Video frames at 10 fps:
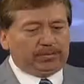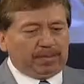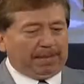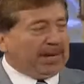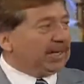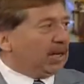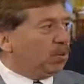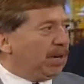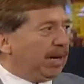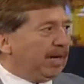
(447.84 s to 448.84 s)
papel que
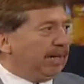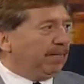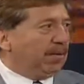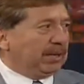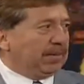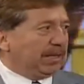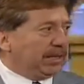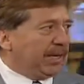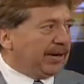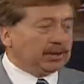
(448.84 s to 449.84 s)
jugar ahí, pero también
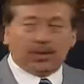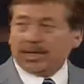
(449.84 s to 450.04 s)
tiene el riesgo de